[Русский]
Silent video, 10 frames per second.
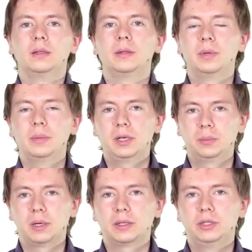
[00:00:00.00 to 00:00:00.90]

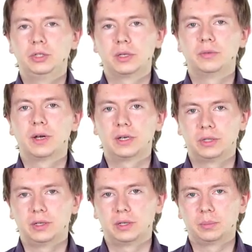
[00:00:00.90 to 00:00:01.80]
Например, практически в
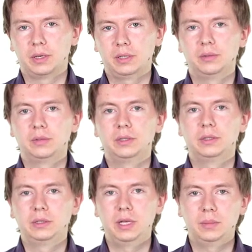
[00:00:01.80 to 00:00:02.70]
каждой корпоративной
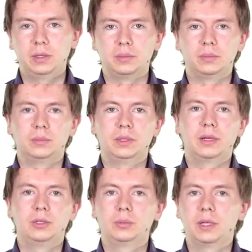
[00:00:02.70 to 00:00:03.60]
системе мы
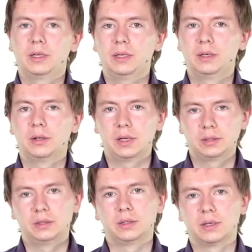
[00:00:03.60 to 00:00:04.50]
найдем такие
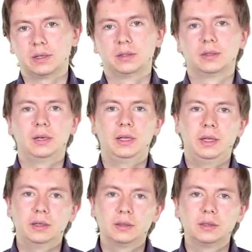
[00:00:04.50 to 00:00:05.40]
классы, как
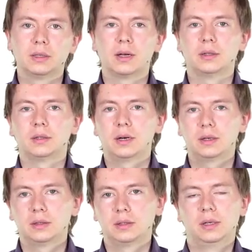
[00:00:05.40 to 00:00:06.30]
клиент,
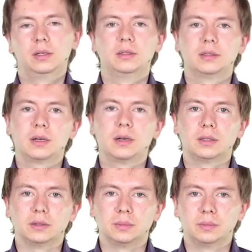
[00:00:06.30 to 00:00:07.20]
контракт,
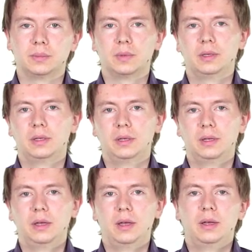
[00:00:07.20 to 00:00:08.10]
заказ.
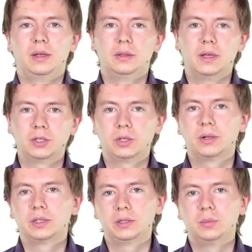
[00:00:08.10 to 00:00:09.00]
Также
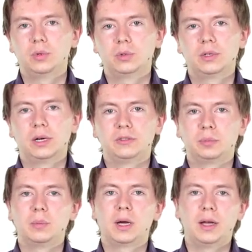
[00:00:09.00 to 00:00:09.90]
классы могут играть
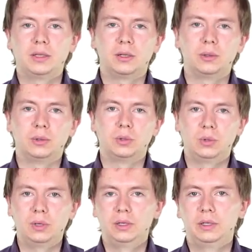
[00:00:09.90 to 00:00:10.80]
вспомогательную
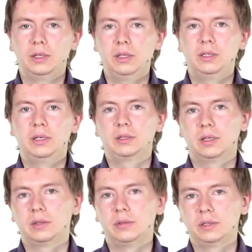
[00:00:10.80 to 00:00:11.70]
роль и не
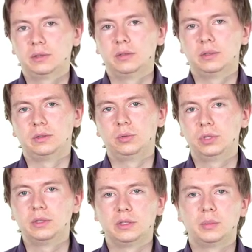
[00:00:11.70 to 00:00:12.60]
соответствовать
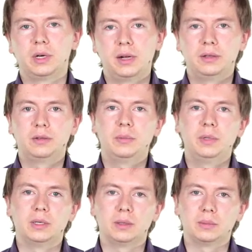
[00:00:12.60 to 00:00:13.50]
сущностям реального
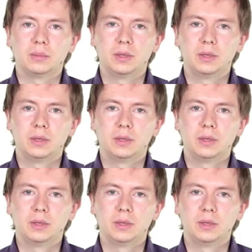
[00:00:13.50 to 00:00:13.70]
мира.